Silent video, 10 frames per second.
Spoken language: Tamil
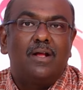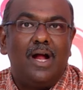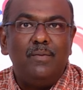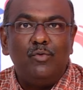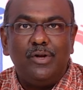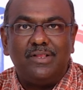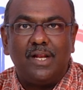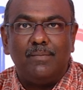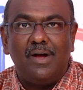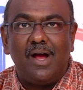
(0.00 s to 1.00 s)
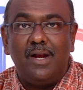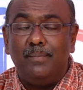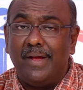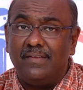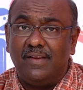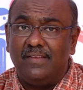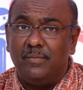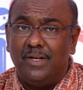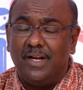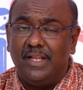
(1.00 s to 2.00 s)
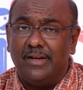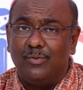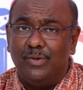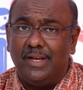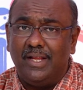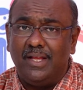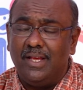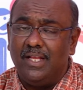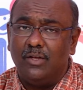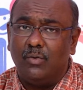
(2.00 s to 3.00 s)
கண்மூடித்தனமாக அன்பேஸ்டரைஸ் மில்கை நீங்கள் கொடுக்குறீங்க இது